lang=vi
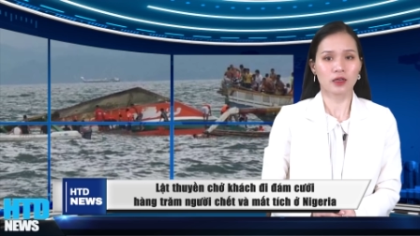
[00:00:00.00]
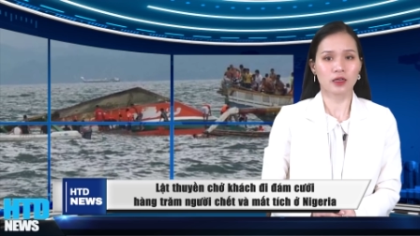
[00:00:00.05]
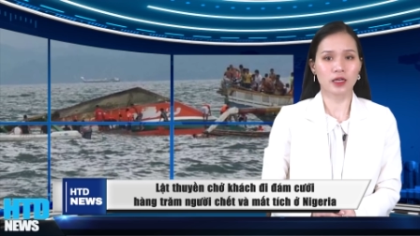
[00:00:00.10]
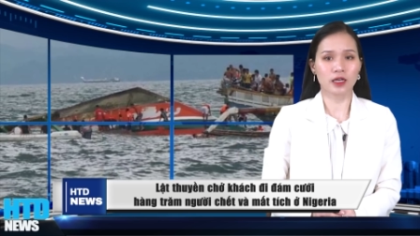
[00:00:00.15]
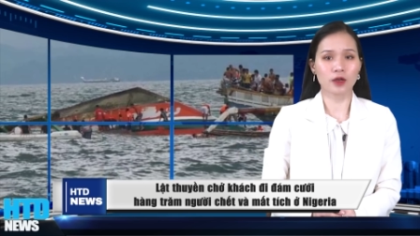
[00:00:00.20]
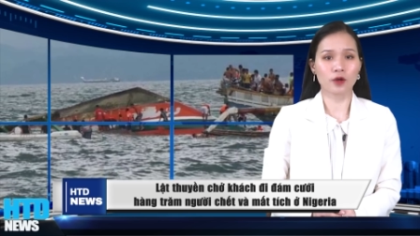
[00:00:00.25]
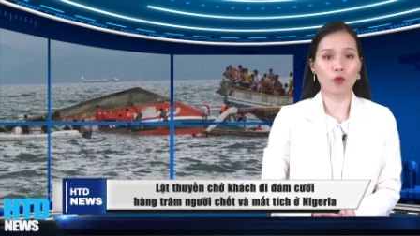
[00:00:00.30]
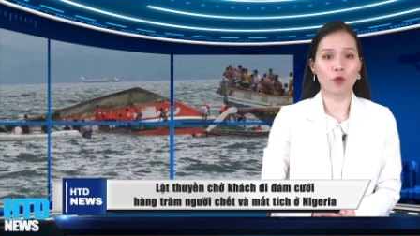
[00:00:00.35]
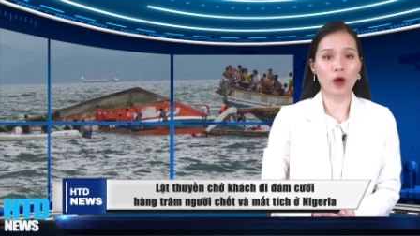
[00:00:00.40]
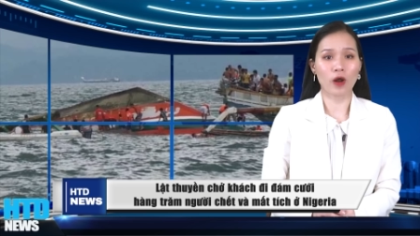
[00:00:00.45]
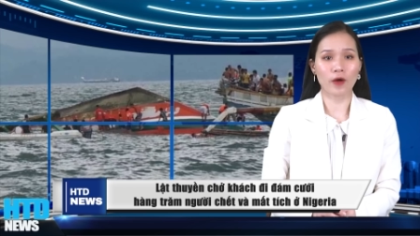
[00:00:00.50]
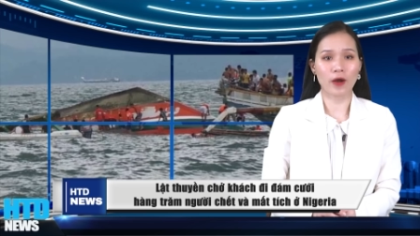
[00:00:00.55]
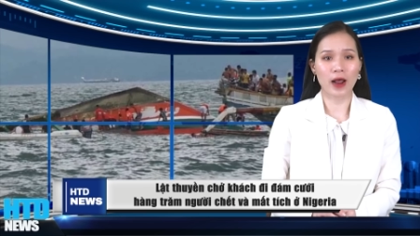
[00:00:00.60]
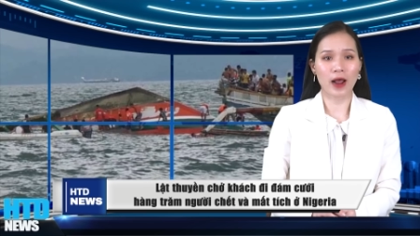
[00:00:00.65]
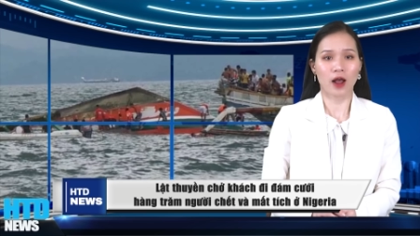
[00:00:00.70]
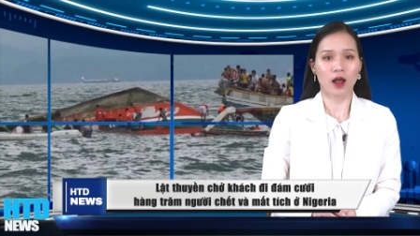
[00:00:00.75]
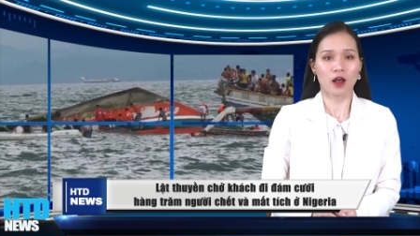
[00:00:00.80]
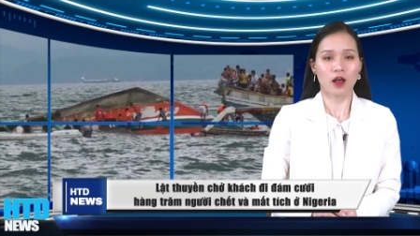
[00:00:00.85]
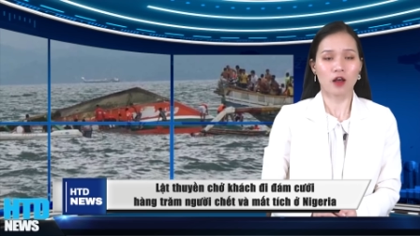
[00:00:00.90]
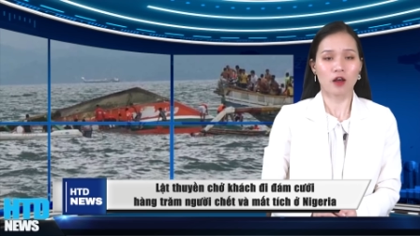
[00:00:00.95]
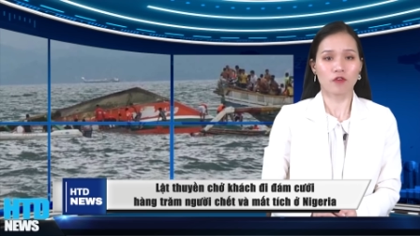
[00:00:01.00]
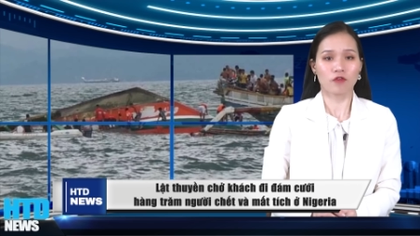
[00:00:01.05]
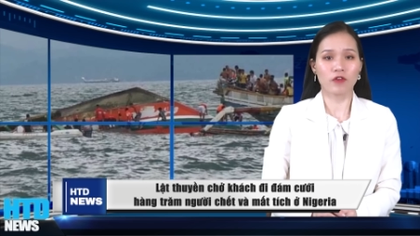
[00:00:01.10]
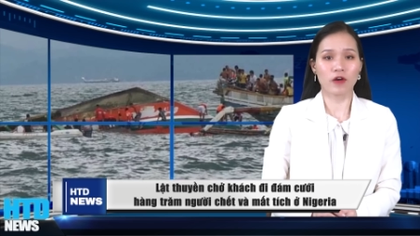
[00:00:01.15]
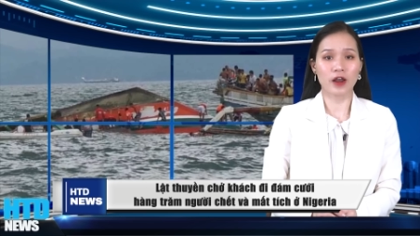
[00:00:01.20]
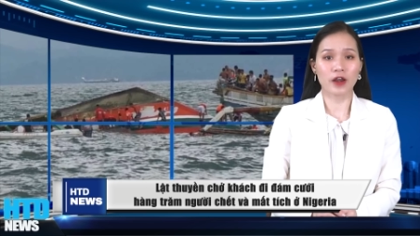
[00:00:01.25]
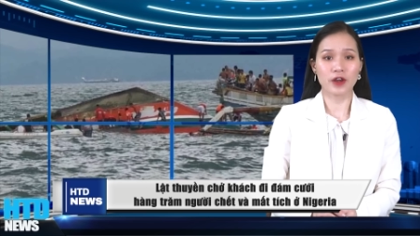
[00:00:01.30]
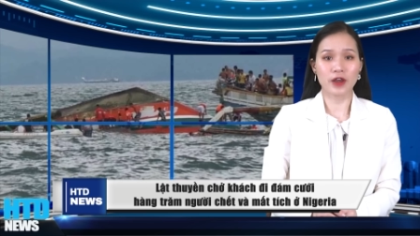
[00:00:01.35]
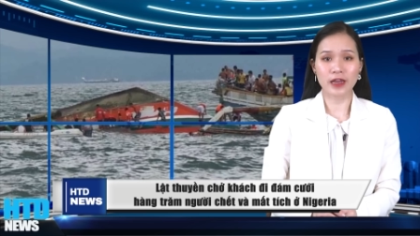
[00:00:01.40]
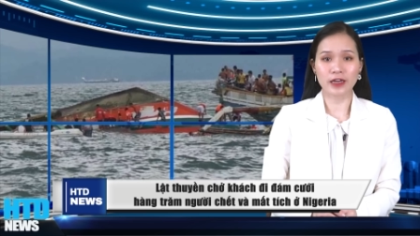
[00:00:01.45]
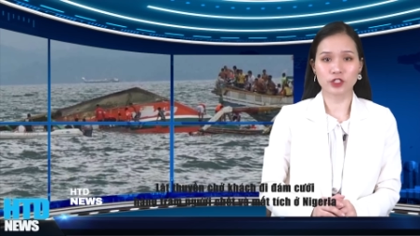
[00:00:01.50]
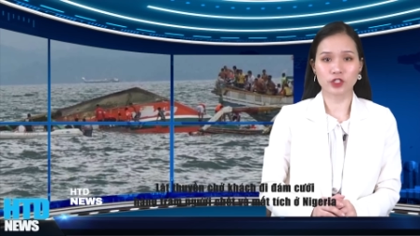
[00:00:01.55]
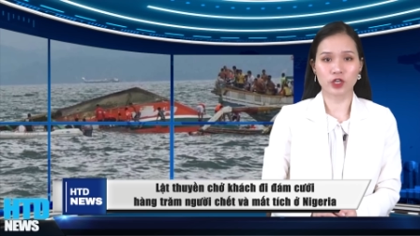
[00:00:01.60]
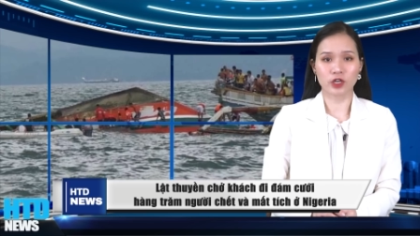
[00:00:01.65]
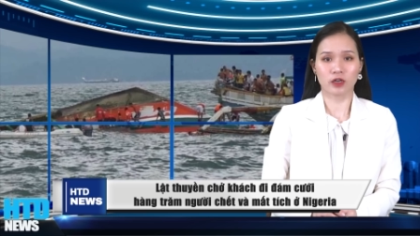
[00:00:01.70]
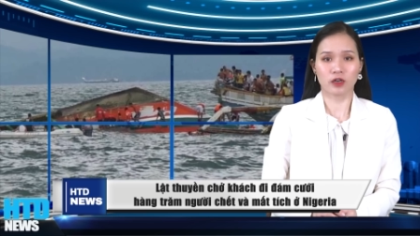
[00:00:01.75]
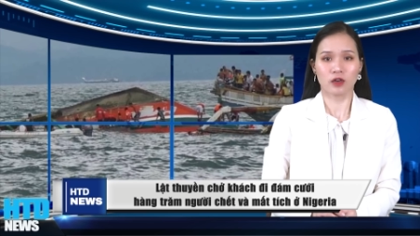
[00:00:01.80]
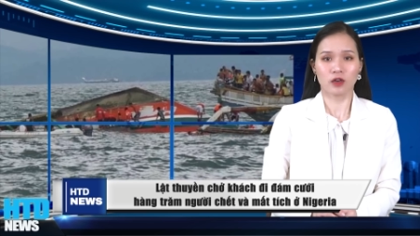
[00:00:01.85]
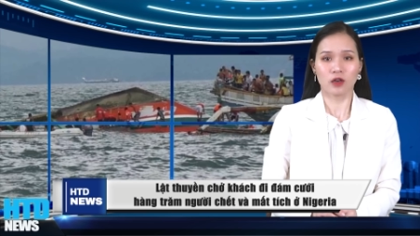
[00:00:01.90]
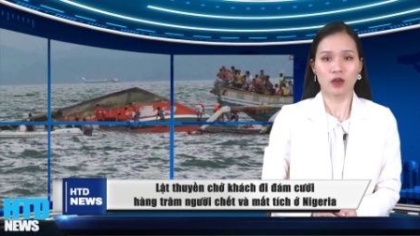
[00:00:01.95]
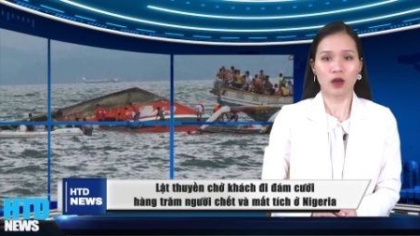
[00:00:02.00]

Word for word: Kikwara và Niger